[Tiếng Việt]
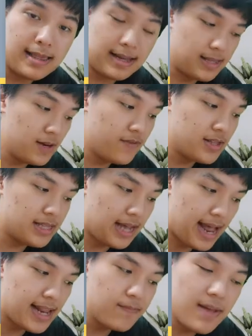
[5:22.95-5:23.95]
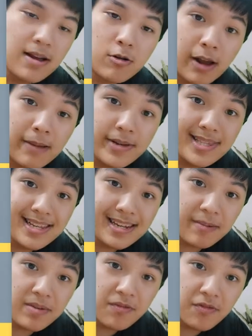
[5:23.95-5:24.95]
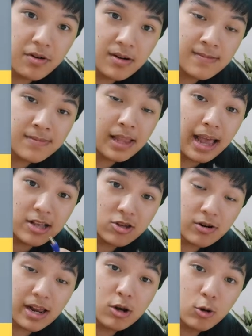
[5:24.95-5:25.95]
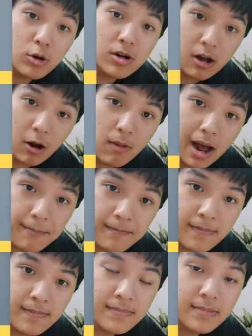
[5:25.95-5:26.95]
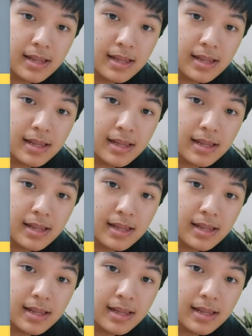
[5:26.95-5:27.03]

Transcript: là tích phân từ a đến b của fx tất cả bình phương thì hệ số này luôn không âm